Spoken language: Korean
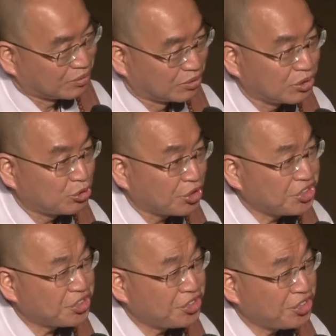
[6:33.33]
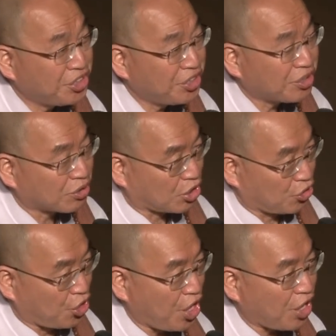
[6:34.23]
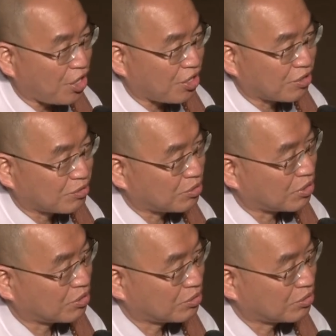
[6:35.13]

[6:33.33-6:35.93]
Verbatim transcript: 너죄 지었니? 그러니까 네. 그래.